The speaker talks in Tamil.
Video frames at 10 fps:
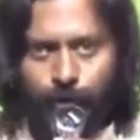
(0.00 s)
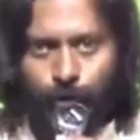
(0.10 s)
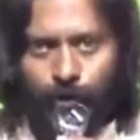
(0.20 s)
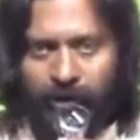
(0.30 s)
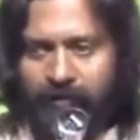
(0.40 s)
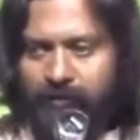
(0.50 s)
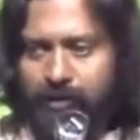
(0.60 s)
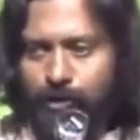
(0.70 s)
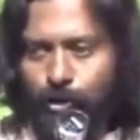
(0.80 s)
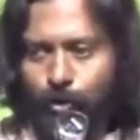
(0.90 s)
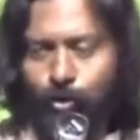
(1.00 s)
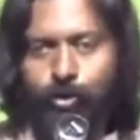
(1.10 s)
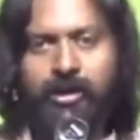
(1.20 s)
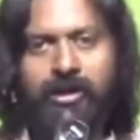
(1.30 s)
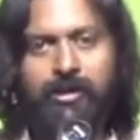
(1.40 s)
டோட்டலாக வந்து தொண்ணூறு
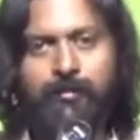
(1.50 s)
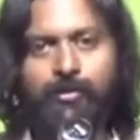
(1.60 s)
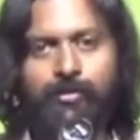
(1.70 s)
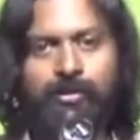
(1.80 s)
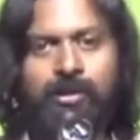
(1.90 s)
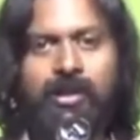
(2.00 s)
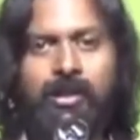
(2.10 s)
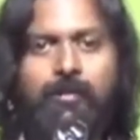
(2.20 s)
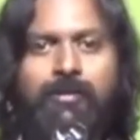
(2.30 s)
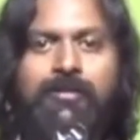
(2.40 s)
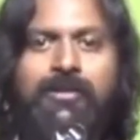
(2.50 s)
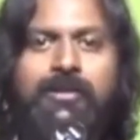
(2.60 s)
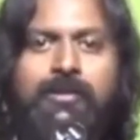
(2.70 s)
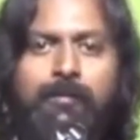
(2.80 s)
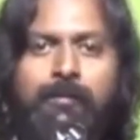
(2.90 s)
நாளுக்கு அப்புறம் நம்மளுக்கு வந்து
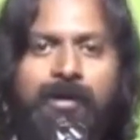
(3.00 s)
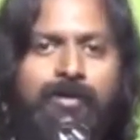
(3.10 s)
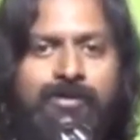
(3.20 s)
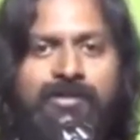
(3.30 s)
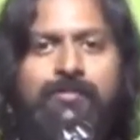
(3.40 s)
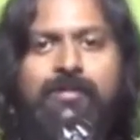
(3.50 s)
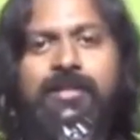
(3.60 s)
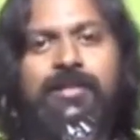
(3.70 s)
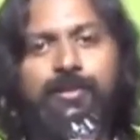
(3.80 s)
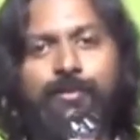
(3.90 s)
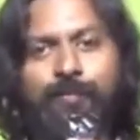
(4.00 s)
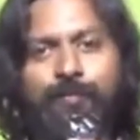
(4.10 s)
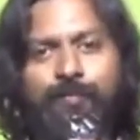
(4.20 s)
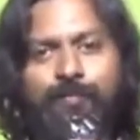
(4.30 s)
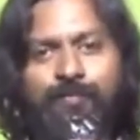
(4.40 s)
பயோ என்சைம் ரெடி ஆகும்
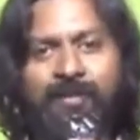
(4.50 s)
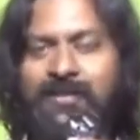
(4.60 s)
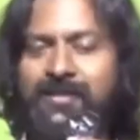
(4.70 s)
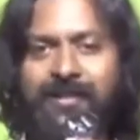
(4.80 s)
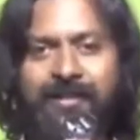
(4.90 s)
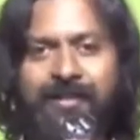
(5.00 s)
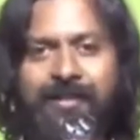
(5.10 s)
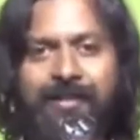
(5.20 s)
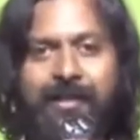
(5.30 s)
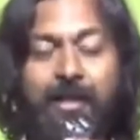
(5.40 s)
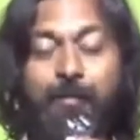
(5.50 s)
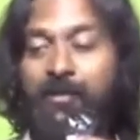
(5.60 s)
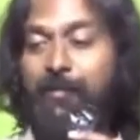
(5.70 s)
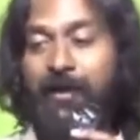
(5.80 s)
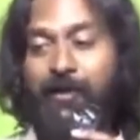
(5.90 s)
சரி இப்போ
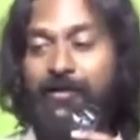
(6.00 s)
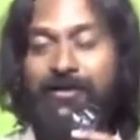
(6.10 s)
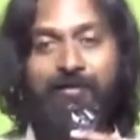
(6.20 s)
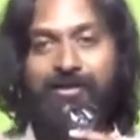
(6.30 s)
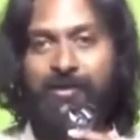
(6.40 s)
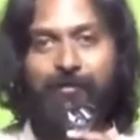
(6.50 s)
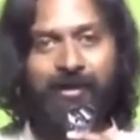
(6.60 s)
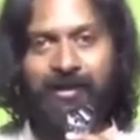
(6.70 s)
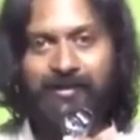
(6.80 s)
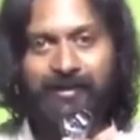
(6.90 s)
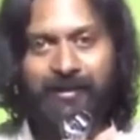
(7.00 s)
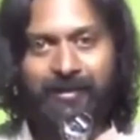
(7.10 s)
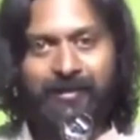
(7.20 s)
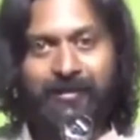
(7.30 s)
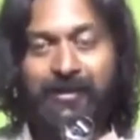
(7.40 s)
இந்த பயோ வச்சு நம்ம என்ன
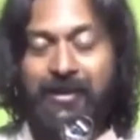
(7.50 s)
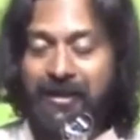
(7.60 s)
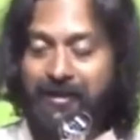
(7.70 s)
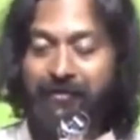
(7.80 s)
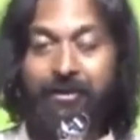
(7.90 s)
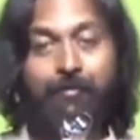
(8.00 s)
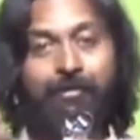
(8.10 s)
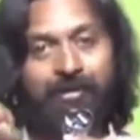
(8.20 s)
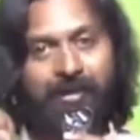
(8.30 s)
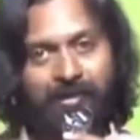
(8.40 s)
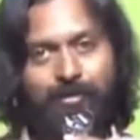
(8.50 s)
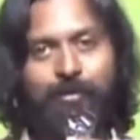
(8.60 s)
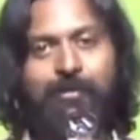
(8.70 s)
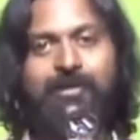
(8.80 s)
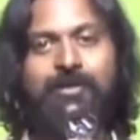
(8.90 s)
செய்யலாம்னா இதை வந்து நம்ம தர
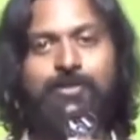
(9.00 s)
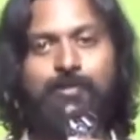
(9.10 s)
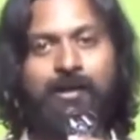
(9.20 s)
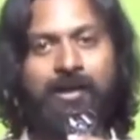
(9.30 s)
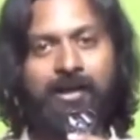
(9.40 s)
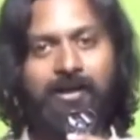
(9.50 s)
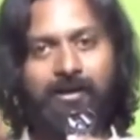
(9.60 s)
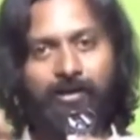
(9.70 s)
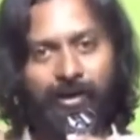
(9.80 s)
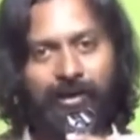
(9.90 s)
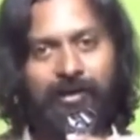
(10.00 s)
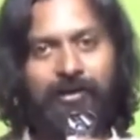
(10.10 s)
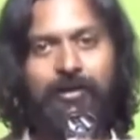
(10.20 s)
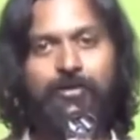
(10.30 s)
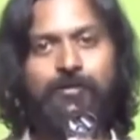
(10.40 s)
சுத்தப்படுத்தியாக யூஸ் பண்ணலாம் டாய்லெட்
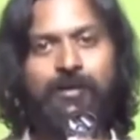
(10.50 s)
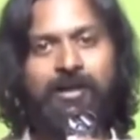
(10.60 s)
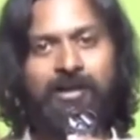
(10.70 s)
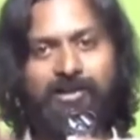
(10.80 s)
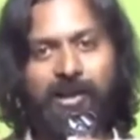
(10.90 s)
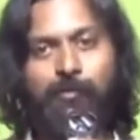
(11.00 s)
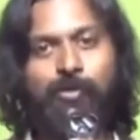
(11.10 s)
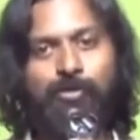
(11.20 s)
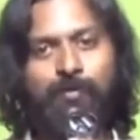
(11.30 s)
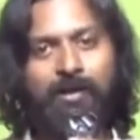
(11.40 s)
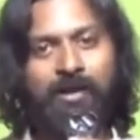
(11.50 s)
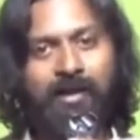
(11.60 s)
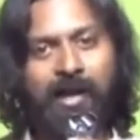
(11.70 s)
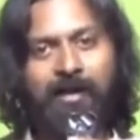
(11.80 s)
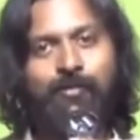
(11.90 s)
கிளீனராக யூஸ் பண்ணலாம் ஷாம்பூ யூஸ்
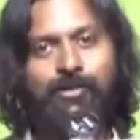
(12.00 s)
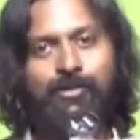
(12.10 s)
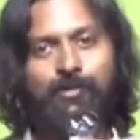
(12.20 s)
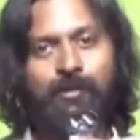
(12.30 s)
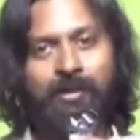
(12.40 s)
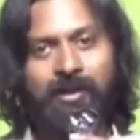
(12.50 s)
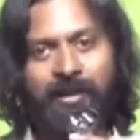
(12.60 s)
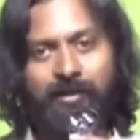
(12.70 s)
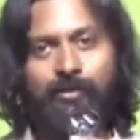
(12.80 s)
பண்ணலாம் ஹேண்ட் வாஷாக யூஸ் பண்ணலாம் ஹேர்